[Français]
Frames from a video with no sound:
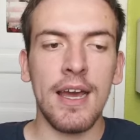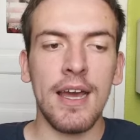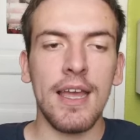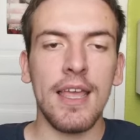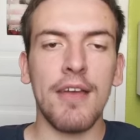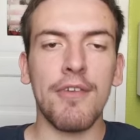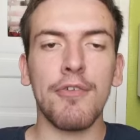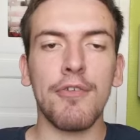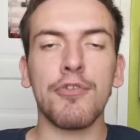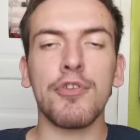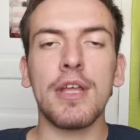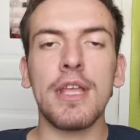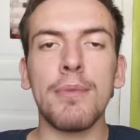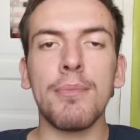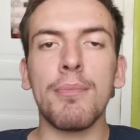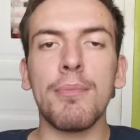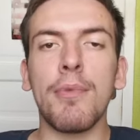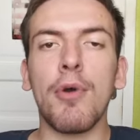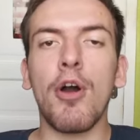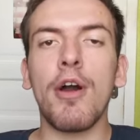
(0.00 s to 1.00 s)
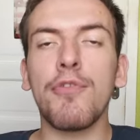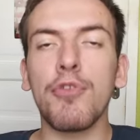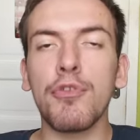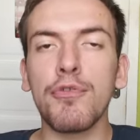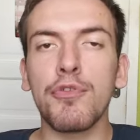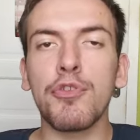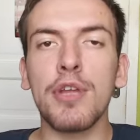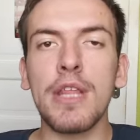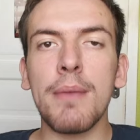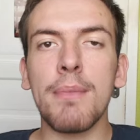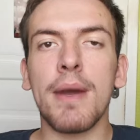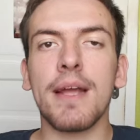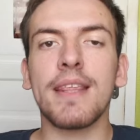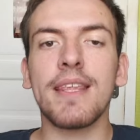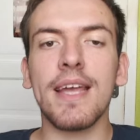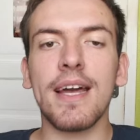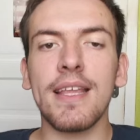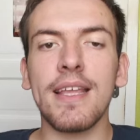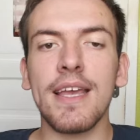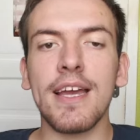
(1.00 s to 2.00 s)
Et avant de, avant de vous donner ma
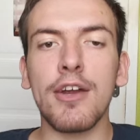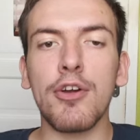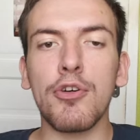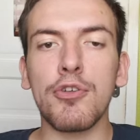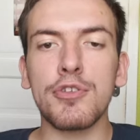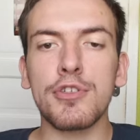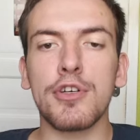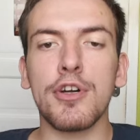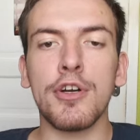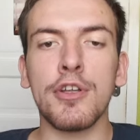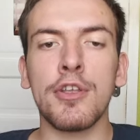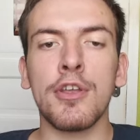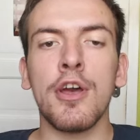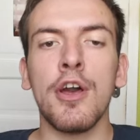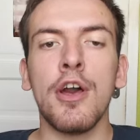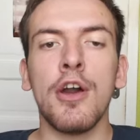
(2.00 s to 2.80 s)
dernière grosse cote,